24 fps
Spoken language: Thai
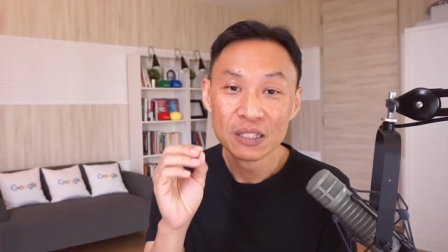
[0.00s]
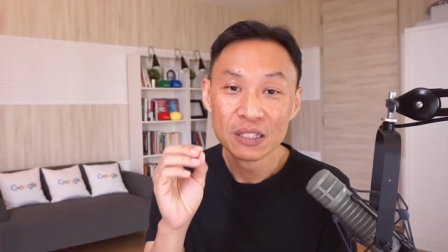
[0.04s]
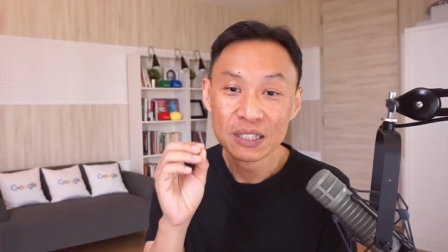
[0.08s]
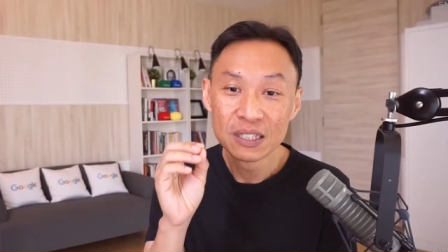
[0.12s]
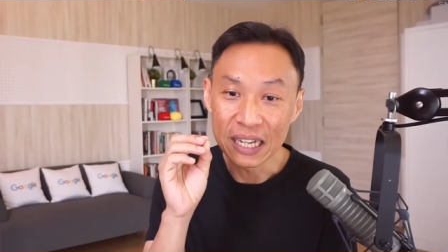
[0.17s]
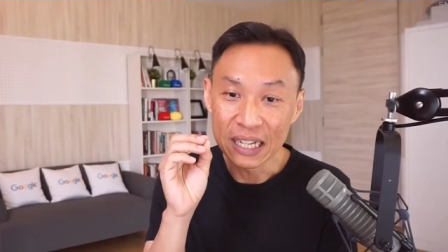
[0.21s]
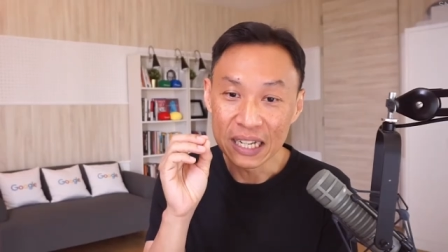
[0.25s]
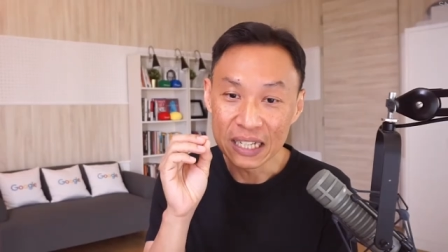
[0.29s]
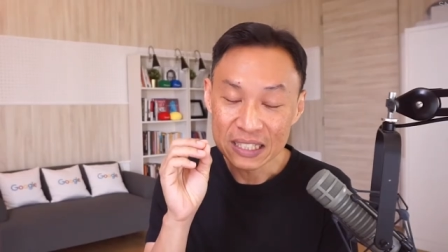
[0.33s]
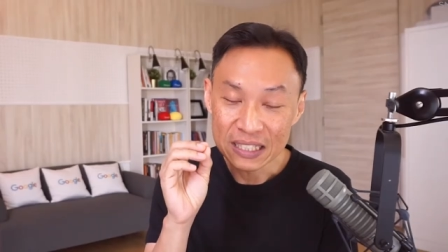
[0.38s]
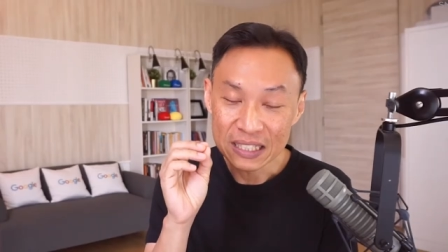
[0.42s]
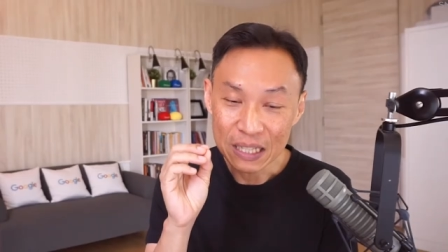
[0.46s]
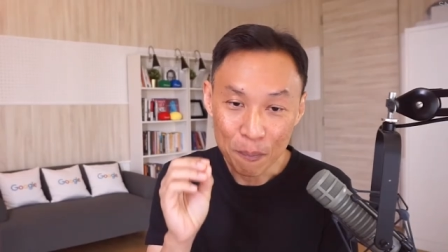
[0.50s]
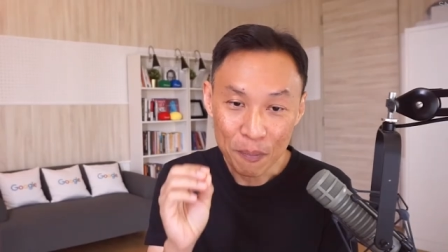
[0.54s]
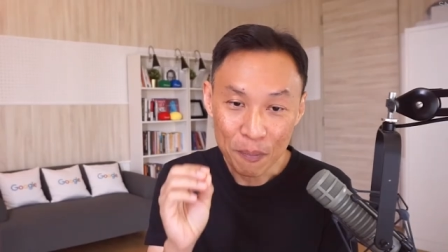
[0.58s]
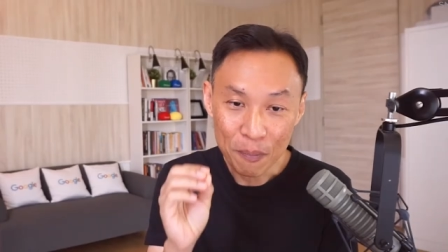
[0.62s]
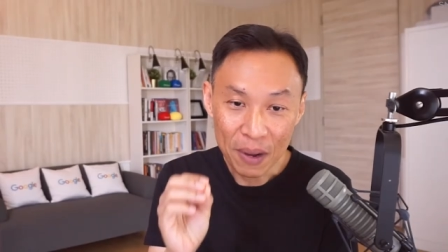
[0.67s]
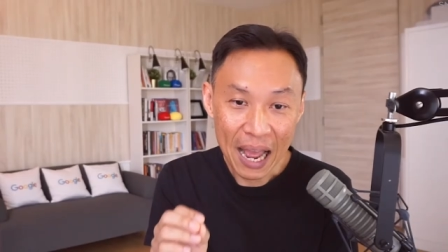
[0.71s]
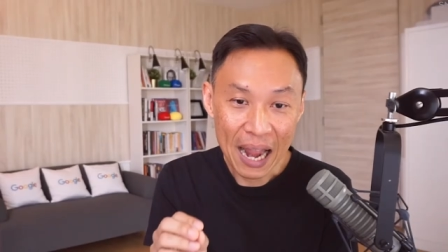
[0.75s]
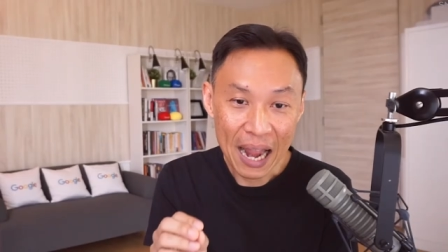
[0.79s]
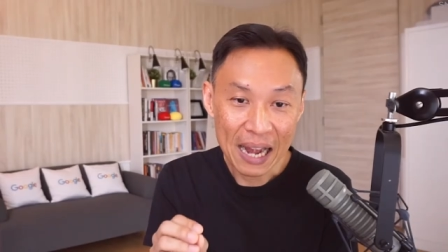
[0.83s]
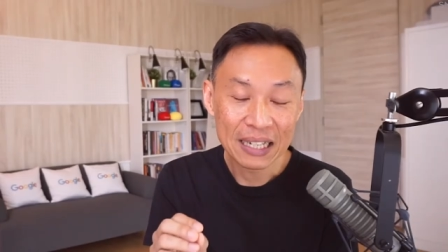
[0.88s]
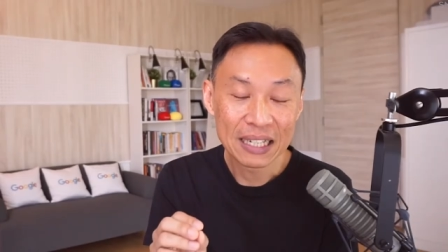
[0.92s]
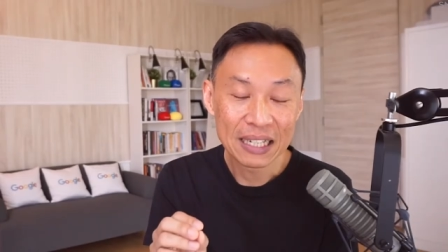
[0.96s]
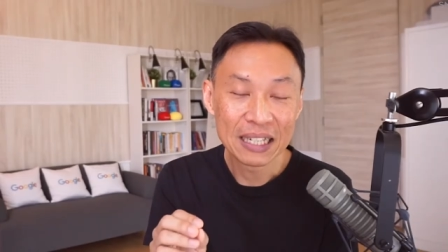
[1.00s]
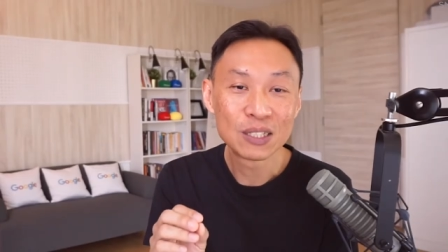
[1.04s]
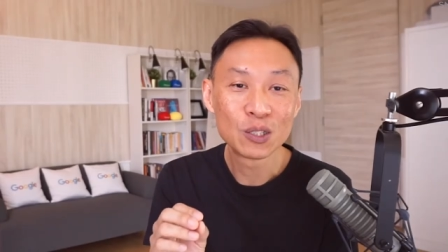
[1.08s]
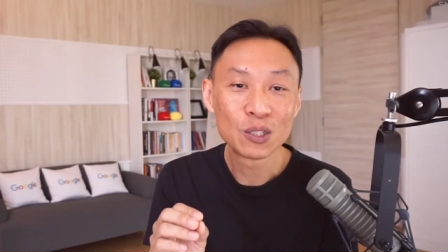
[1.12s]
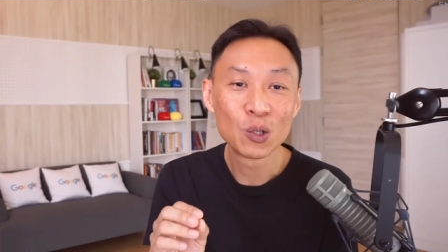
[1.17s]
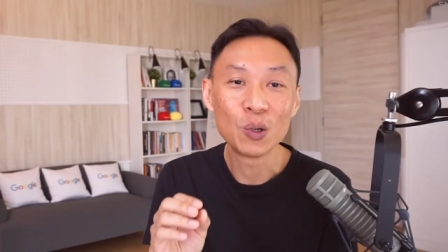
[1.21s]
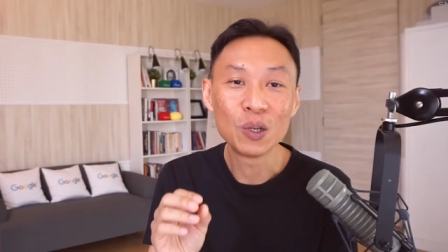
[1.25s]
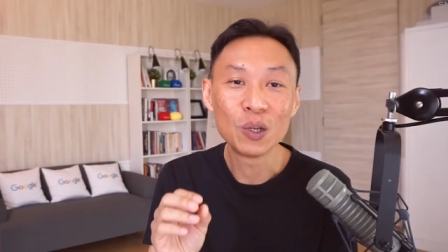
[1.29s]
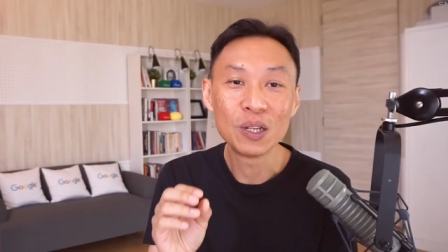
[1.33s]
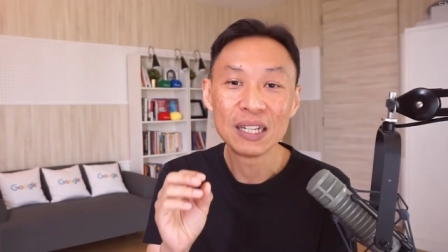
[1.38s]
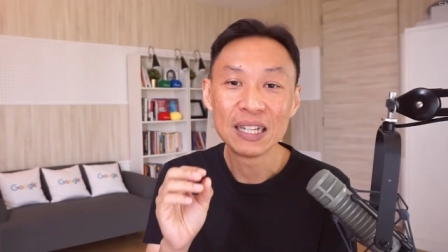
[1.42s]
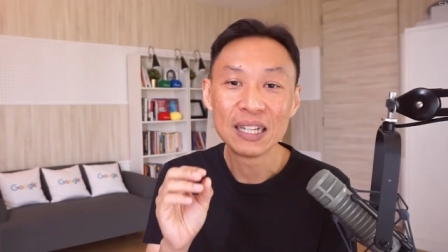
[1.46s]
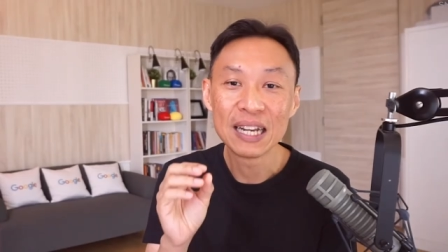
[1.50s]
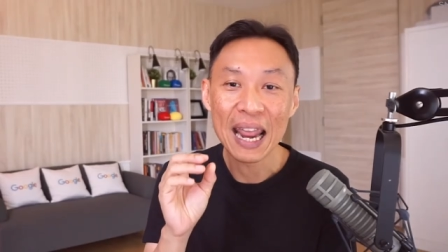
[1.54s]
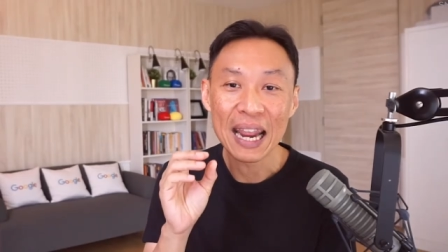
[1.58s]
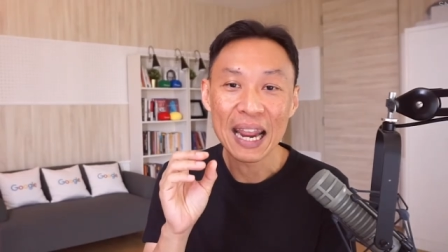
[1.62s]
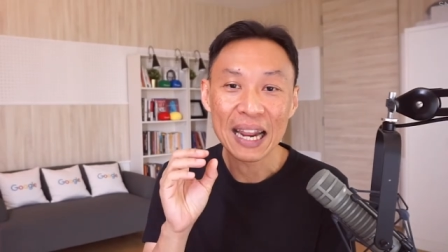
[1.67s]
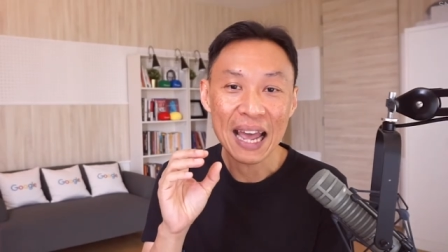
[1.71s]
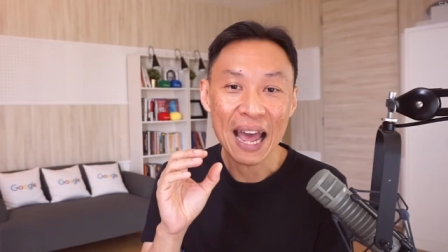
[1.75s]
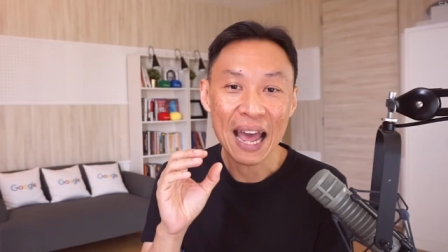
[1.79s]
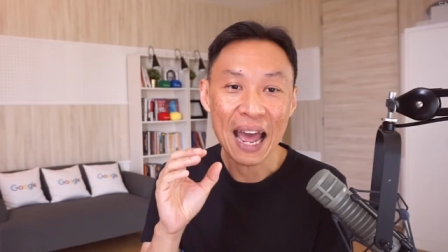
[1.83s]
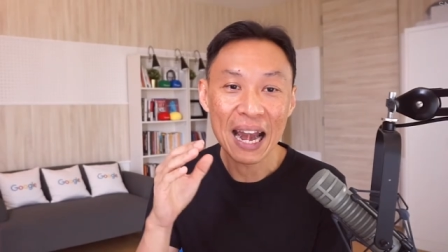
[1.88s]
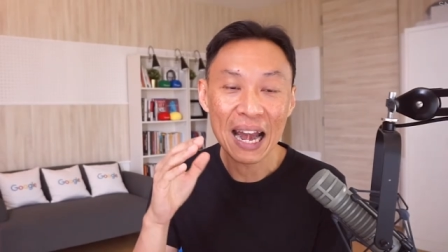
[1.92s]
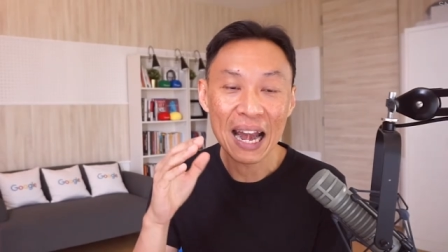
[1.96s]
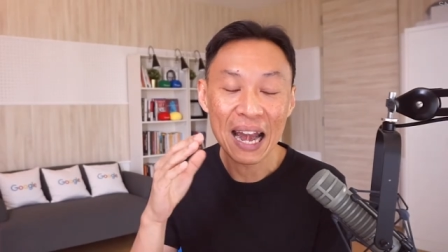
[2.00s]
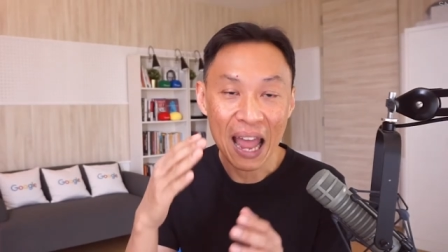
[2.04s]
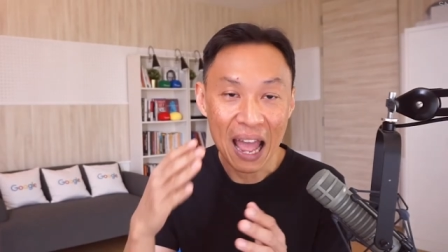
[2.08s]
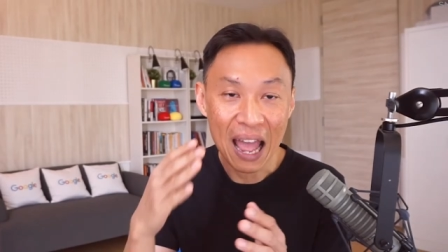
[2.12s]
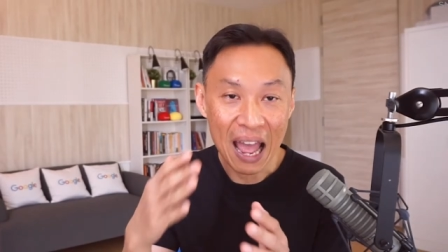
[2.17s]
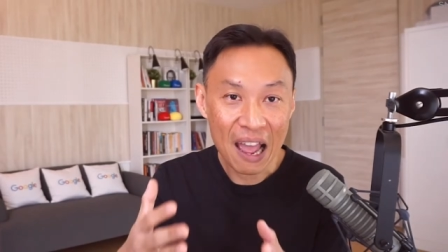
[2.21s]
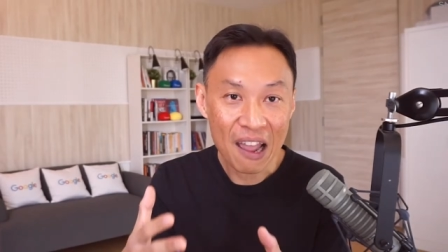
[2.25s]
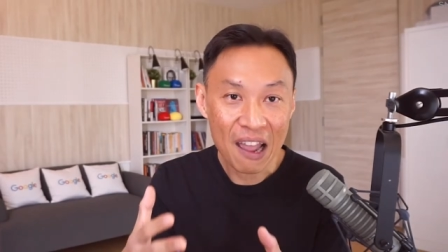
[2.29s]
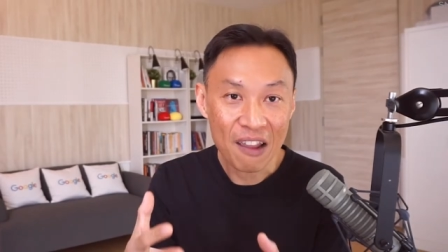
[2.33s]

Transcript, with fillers: สิ่งสำคัญที่สุดในการไล